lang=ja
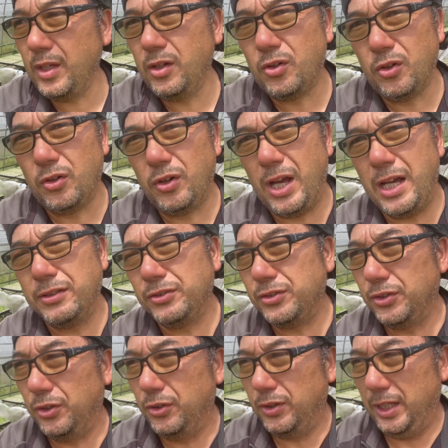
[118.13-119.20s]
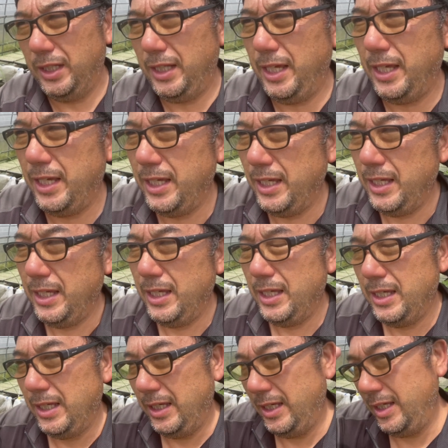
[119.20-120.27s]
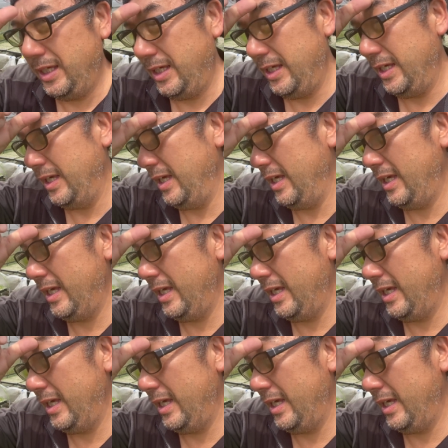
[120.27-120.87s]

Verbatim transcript: このハウスの方がね、えー、